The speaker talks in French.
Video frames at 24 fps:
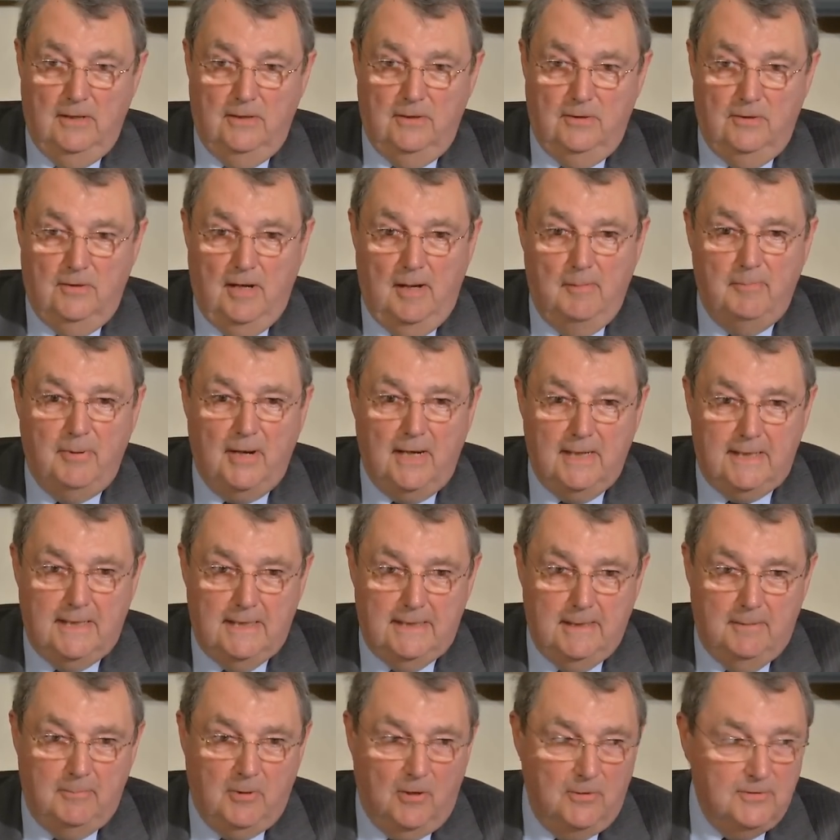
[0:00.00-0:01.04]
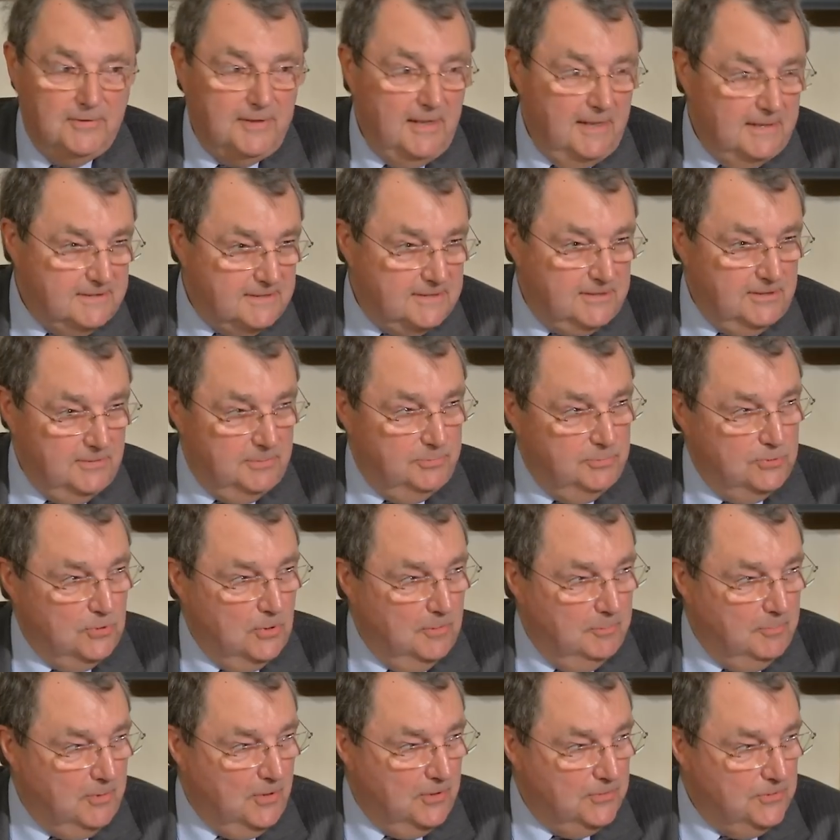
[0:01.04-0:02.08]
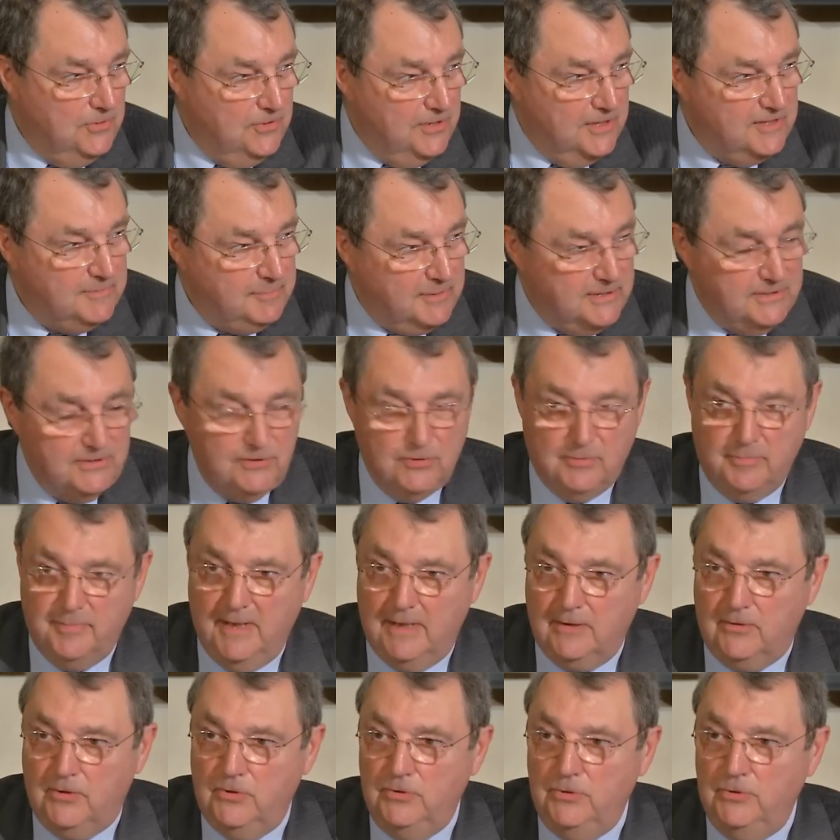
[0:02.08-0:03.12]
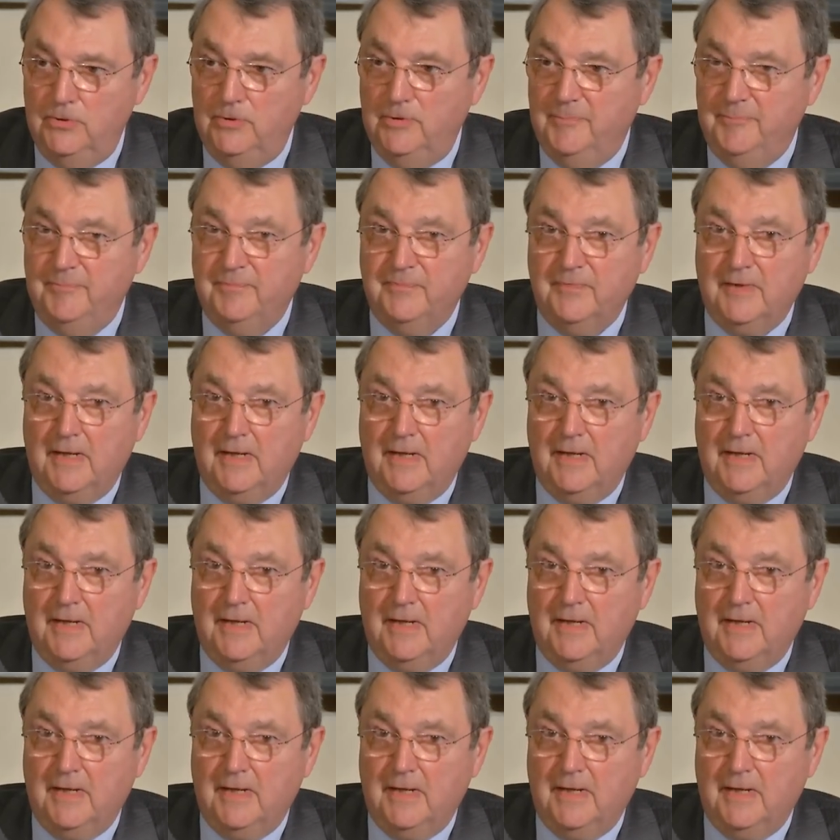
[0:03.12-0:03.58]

euh, abracadabrantesques, pour prendre une expression bien connue,